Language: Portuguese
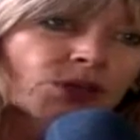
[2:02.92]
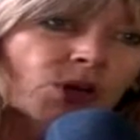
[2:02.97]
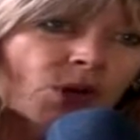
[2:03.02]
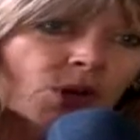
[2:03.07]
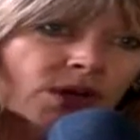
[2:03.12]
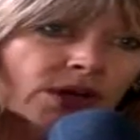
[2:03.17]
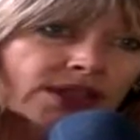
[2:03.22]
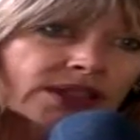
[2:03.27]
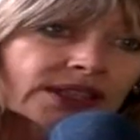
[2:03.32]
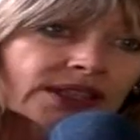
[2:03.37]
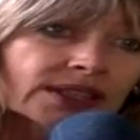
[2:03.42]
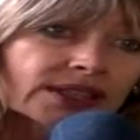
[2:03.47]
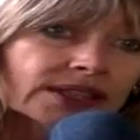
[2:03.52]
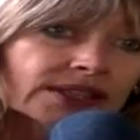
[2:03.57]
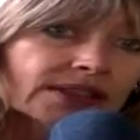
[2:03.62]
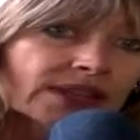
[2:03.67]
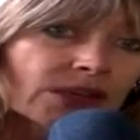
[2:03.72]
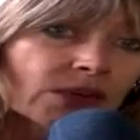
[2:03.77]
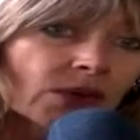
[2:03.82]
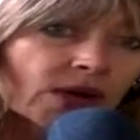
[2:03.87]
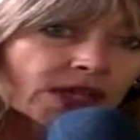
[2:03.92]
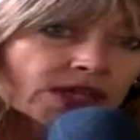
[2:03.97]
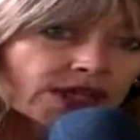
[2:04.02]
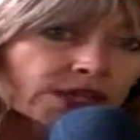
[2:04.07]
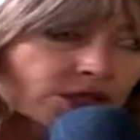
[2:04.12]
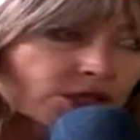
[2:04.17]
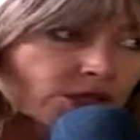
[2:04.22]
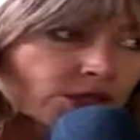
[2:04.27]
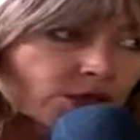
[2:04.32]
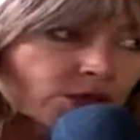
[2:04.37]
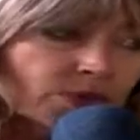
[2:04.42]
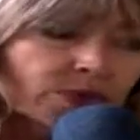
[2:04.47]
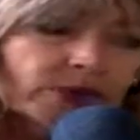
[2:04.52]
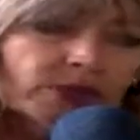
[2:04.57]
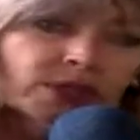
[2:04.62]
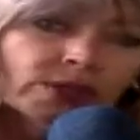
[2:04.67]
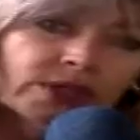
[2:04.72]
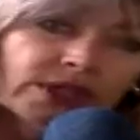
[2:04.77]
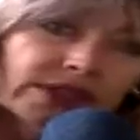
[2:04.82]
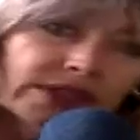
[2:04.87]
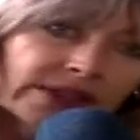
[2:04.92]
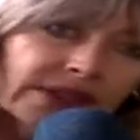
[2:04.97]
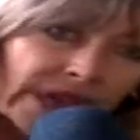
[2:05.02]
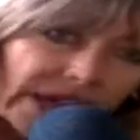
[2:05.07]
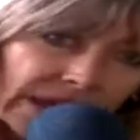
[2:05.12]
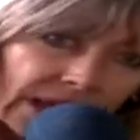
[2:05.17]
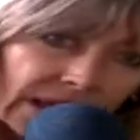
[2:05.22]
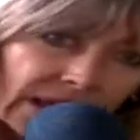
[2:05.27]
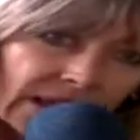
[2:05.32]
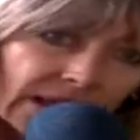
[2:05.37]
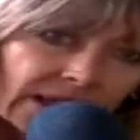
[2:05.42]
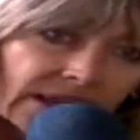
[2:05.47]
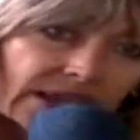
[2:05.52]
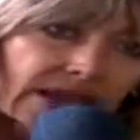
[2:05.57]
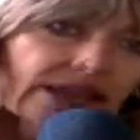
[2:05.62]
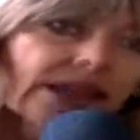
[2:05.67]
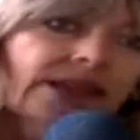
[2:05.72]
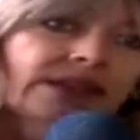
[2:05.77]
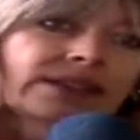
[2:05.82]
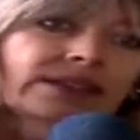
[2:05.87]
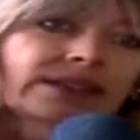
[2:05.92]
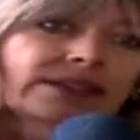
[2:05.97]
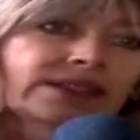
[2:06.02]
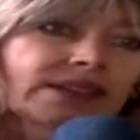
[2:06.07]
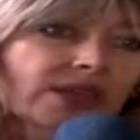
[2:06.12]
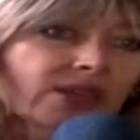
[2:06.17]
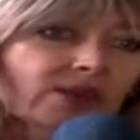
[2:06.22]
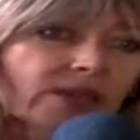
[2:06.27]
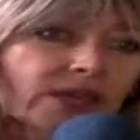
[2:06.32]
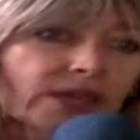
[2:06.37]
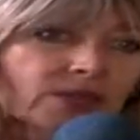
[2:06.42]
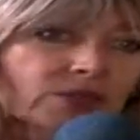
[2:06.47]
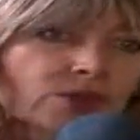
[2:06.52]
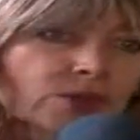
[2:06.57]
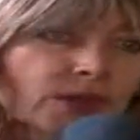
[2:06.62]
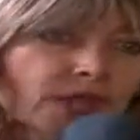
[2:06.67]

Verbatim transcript: de moda, desenho artístico, pintura em tela, desenho